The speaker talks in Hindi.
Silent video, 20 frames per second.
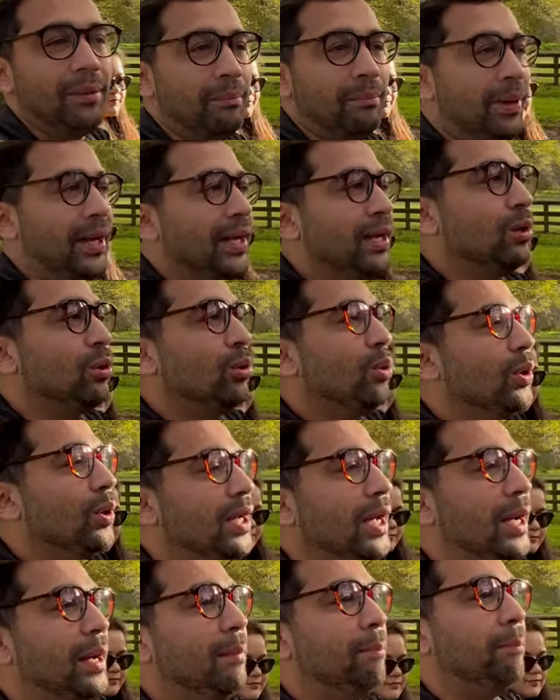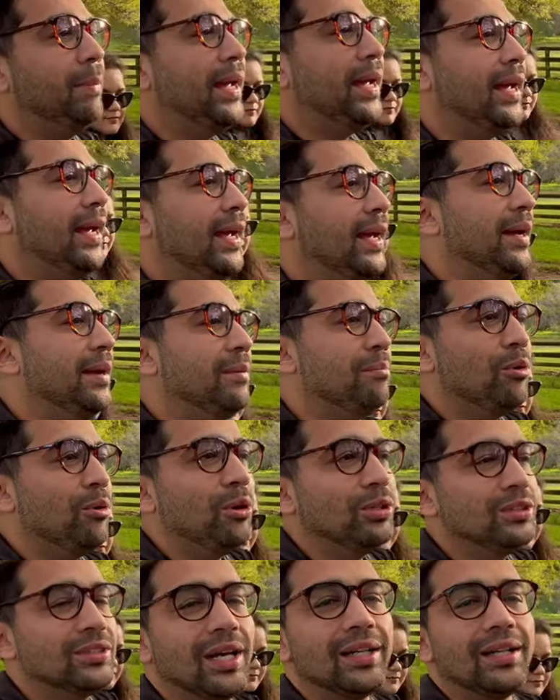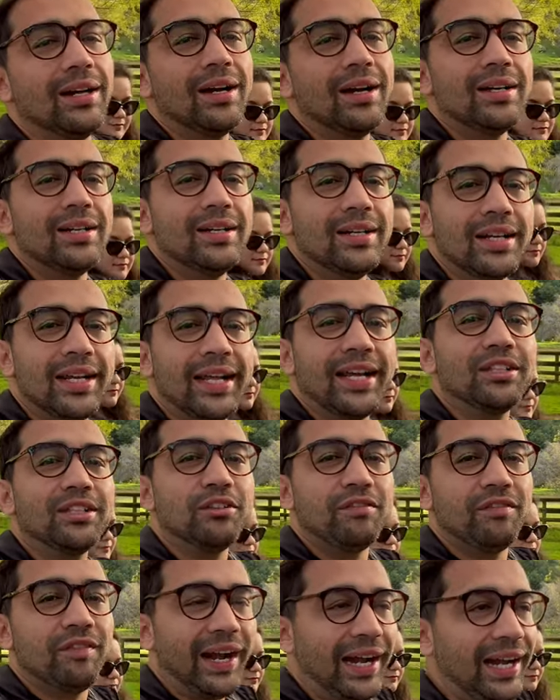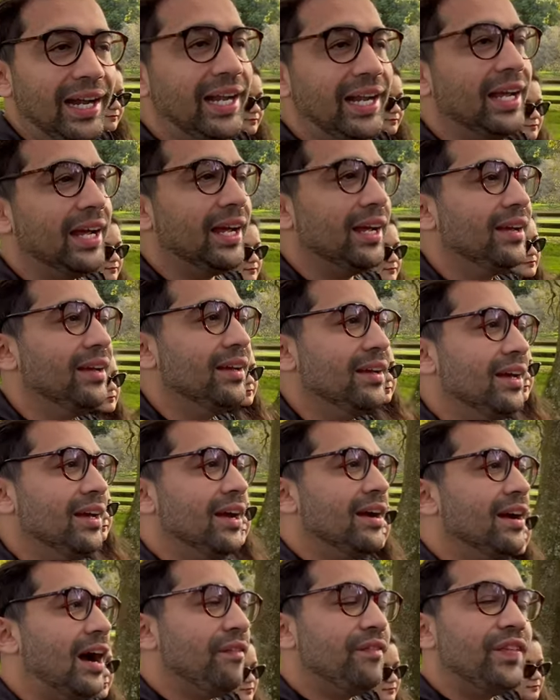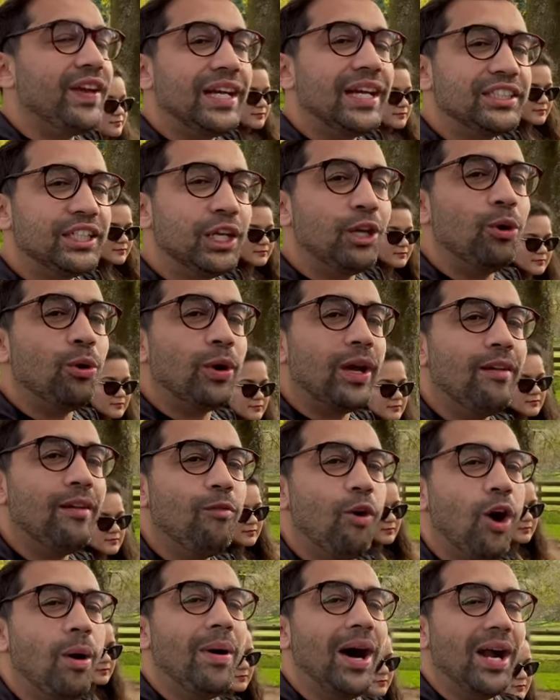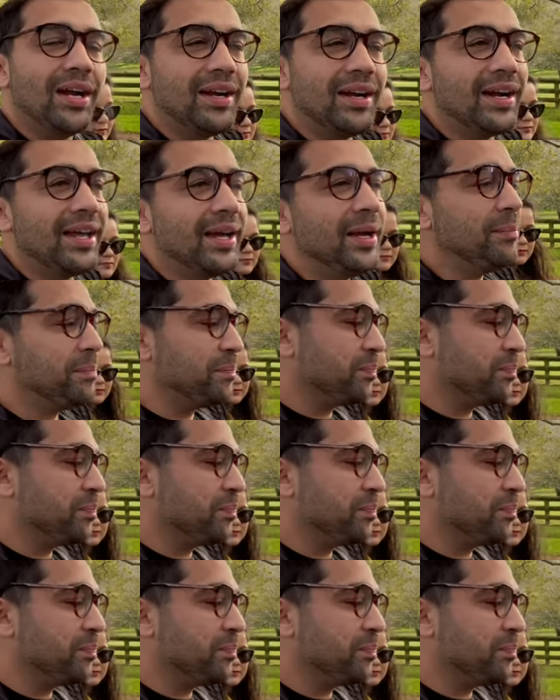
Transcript: भाई लोग यहाँ पे बहुत ज़्यादा कर्टियस और फ्रेंडली हैं काफ़ी अच्छे लोग हैं वार्म हार्टेड हैं